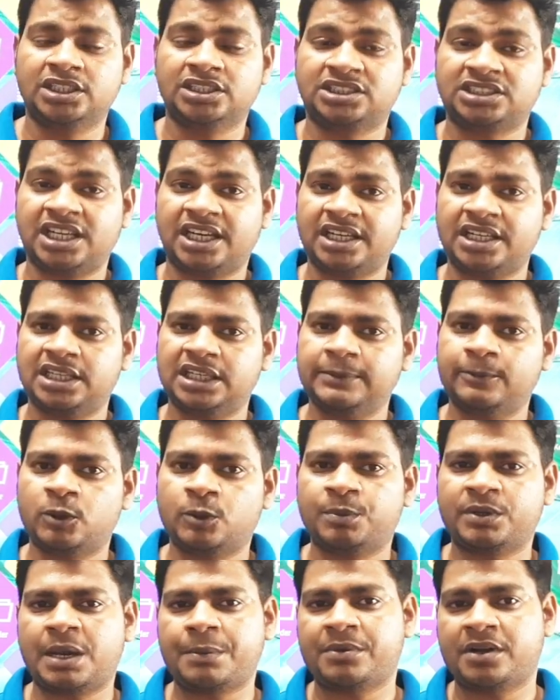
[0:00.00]
सारे कीबोर्ड
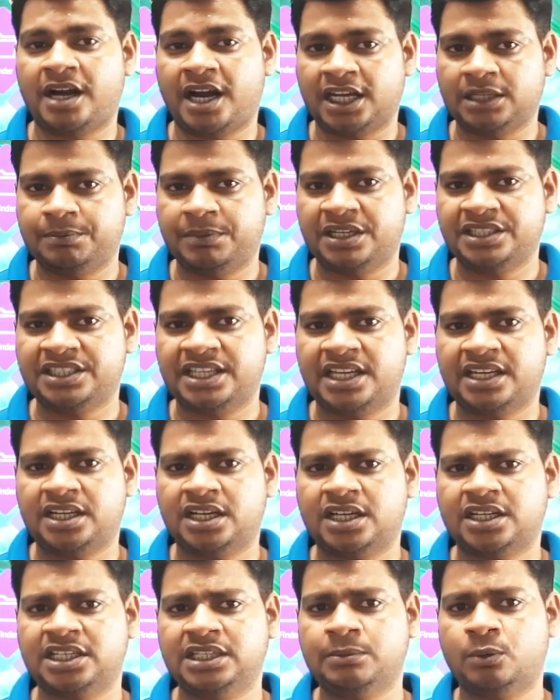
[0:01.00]
पर आपका हाथ बैठ जाएगा
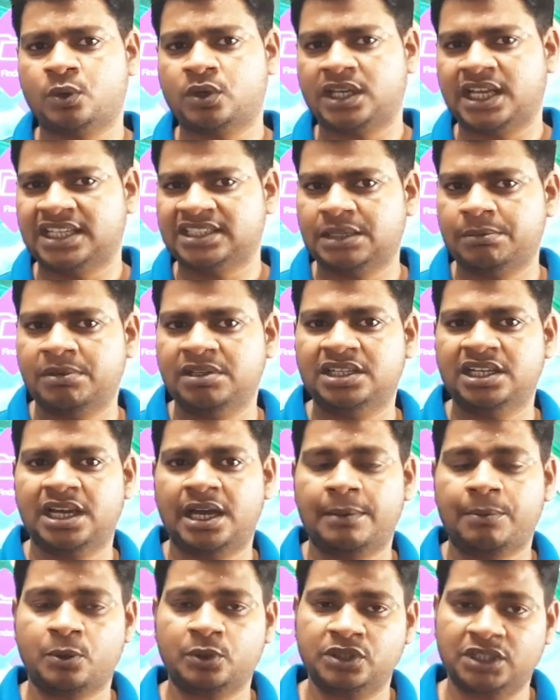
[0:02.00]
कीबोर्ड कैसा मिल जाए
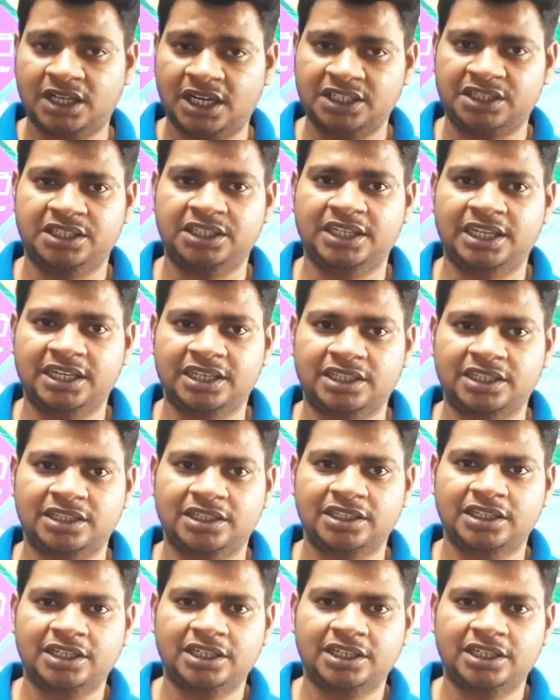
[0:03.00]
आपको दिक्कत नहीं आएगी